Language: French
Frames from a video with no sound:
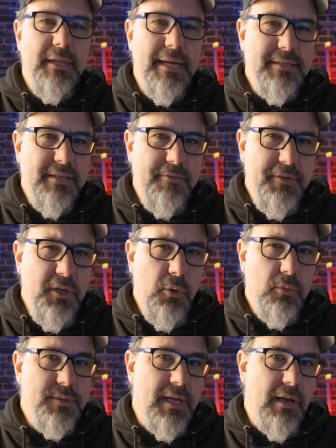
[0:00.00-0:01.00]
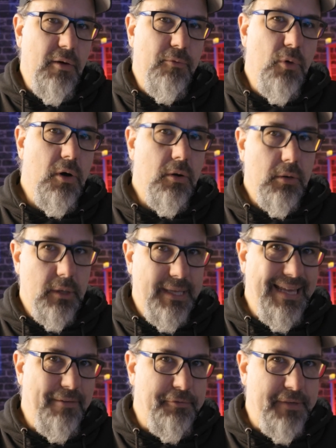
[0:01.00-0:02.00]
Dans cette vidéo, nous allons voir
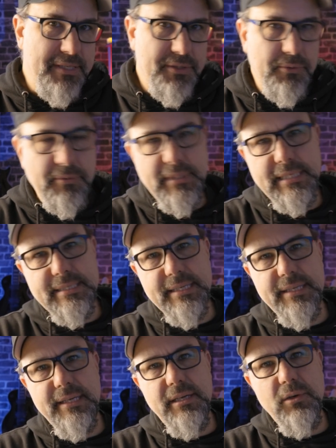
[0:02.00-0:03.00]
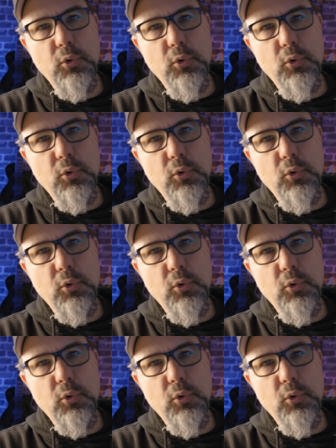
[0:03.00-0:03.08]
quatre façons d'accéder